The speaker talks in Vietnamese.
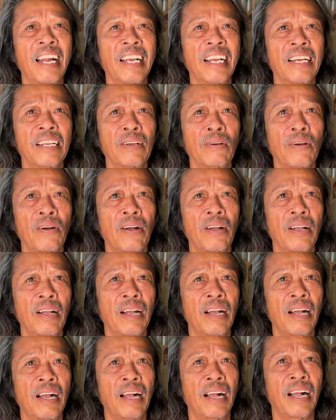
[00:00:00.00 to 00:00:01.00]
lấy ra cho coi
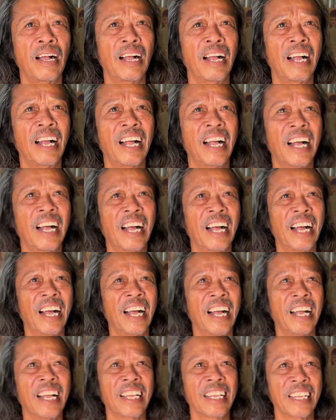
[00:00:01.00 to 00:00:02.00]
không không con
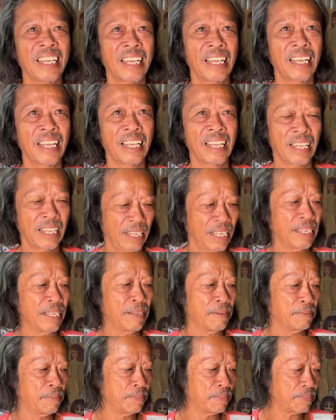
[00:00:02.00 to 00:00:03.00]
thấy ở đây thôi con đã ừ.
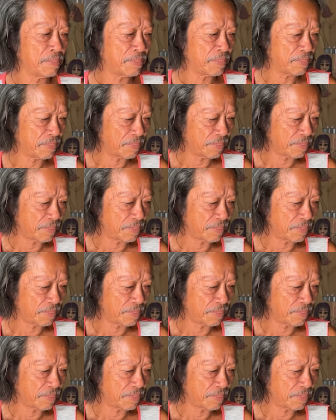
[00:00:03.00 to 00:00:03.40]
thấy đây rồi